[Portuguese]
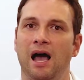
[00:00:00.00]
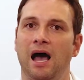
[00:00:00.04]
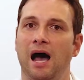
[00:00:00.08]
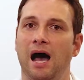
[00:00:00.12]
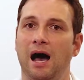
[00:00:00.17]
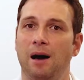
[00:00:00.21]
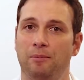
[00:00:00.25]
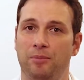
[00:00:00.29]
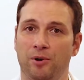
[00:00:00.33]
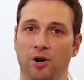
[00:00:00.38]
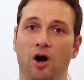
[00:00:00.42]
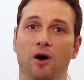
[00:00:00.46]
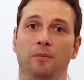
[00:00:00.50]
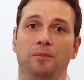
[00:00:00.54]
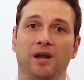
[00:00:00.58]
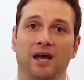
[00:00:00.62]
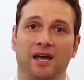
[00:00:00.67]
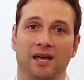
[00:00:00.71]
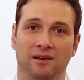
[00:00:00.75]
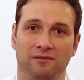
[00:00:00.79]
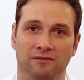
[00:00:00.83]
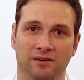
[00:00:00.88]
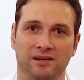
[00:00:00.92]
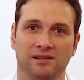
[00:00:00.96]
a própria
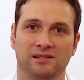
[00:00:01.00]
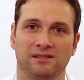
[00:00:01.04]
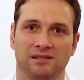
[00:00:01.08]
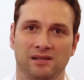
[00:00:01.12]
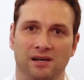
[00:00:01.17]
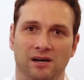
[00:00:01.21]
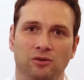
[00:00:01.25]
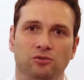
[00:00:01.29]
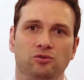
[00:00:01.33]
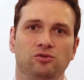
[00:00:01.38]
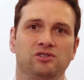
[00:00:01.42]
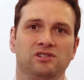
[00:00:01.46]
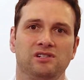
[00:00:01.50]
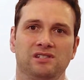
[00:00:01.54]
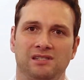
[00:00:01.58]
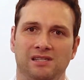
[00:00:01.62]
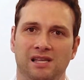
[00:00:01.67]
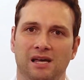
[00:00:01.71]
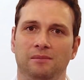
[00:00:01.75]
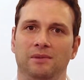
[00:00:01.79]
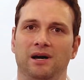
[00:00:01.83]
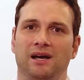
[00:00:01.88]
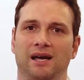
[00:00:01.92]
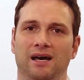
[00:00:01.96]
reversão do
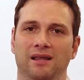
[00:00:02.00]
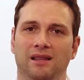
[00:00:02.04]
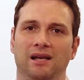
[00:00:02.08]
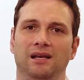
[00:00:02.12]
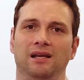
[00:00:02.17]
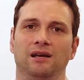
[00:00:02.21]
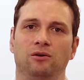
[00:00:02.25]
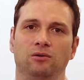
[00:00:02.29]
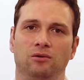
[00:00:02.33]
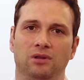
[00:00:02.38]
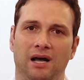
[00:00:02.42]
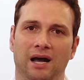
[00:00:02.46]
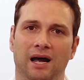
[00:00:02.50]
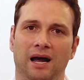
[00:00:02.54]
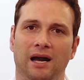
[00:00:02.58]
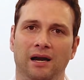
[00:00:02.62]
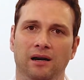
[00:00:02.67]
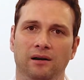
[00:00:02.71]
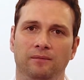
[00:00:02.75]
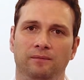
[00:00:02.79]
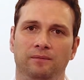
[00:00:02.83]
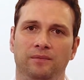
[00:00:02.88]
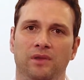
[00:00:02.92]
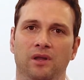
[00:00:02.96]
sistema
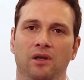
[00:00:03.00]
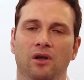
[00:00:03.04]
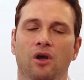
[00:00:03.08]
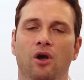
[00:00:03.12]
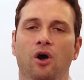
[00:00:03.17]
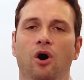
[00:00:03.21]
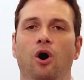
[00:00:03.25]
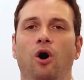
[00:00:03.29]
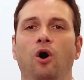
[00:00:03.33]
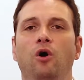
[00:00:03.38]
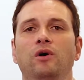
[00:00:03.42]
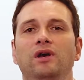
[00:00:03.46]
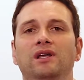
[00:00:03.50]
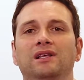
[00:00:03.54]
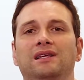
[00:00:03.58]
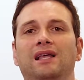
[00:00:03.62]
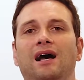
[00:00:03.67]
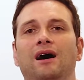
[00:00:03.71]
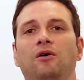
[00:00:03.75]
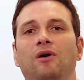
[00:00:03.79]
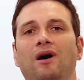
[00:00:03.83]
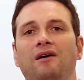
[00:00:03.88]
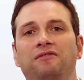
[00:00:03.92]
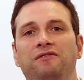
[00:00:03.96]
canalicular ou
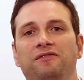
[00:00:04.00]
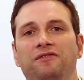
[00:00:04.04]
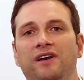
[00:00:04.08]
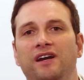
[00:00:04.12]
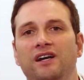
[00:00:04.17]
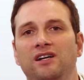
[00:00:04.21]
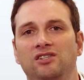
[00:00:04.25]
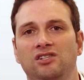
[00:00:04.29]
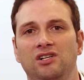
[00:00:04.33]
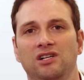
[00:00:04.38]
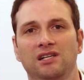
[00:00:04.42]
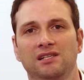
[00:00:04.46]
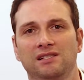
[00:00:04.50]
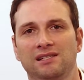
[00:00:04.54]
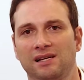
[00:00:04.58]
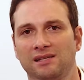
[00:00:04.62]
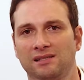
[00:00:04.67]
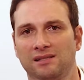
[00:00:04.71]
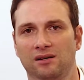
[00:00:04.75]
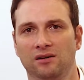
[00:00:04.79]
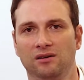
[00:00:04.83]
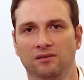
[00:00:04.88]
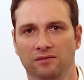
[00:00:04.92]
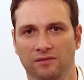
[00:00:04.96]
então a
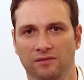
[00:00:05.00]
fertilização in